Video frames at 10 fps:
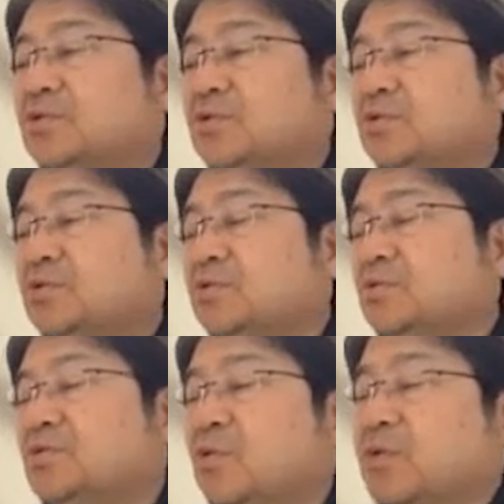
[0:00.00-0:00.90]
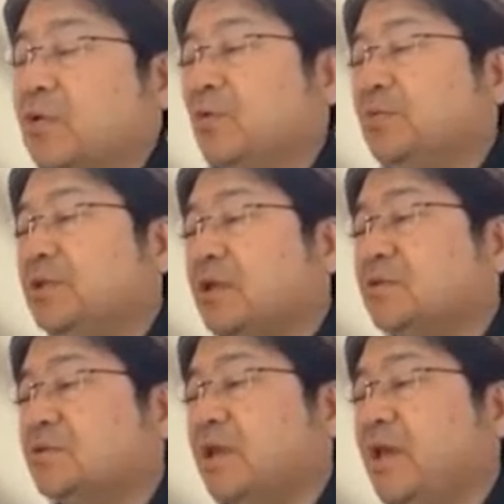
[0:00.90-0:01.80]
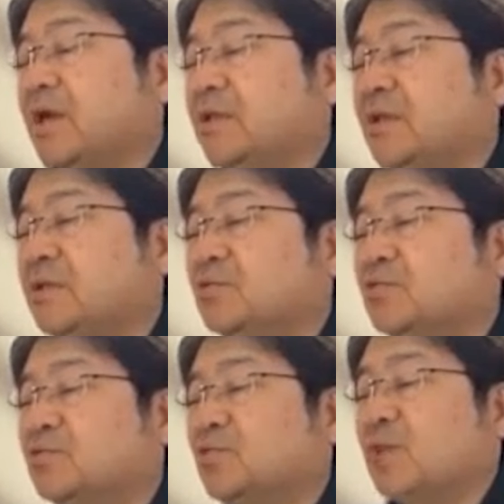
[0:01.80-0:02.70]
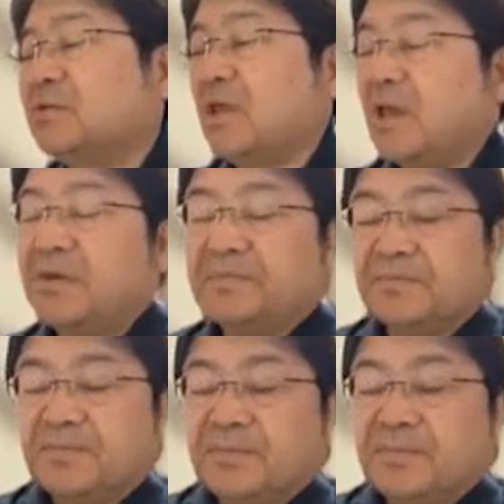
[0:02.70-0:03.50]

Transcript: う条件を満たす A ができることになって、